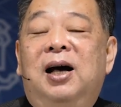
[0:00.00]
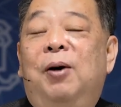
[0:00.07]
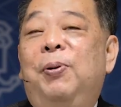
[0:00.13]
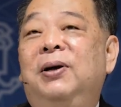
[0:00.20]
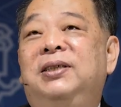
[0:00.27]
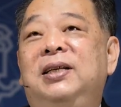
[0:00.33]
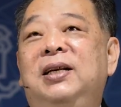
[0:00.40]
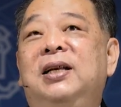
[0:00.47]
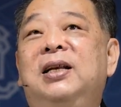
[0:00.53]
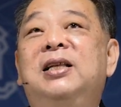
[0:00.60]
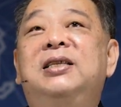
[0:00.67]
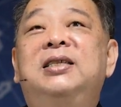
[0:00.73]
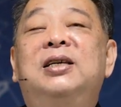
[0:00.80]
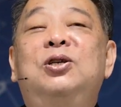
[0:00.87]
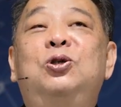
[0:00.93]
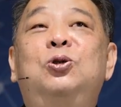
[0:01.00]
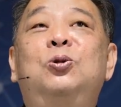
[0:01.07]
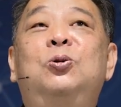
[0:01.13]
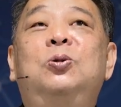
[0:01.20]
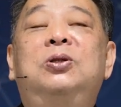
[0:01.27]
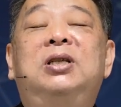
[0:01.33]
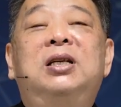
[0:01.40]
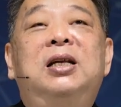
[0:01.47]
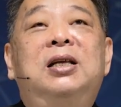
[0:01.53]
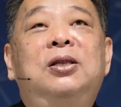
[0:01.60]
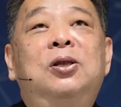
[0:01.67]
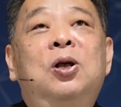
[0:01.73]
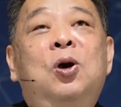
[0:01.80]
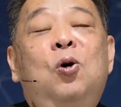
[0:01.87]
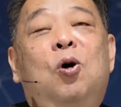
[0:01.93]
好不好？今天的结束，今
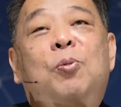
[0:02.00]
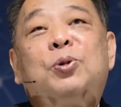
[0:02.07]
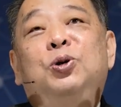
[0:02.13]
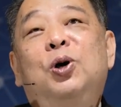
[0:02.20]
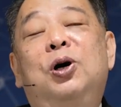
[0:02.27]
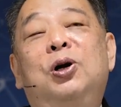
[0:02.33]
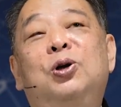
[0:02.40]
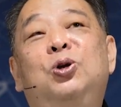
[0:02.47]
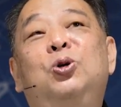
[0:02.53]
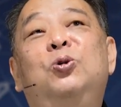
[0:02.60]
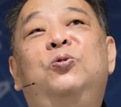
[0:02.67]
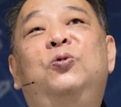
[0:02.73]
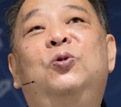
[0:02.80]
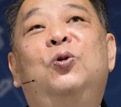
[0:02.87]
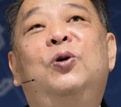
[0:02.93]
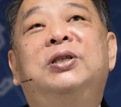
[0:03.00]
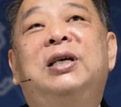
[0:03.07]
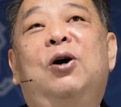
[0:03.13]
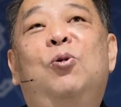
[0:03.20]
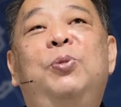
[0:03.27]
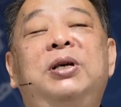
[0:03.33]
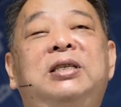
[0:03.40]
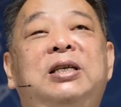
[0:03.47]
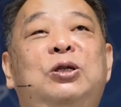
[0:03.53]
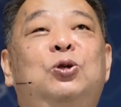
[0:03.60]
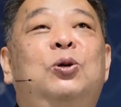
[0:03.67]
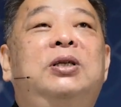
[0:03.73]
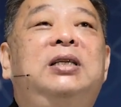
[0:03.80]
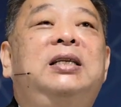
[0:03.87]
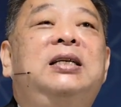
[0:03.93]
天我们最后的祝福，我想我们一起
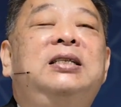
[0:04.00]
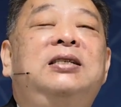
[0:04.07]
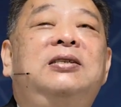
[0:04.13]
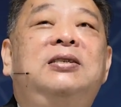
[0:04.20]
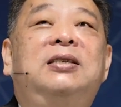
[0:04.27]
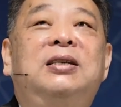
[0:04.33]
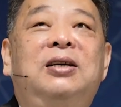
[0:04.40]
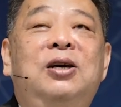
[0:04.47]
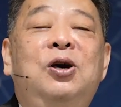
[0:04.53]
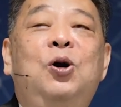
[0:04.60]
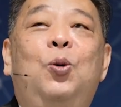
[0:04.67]
做这件事情。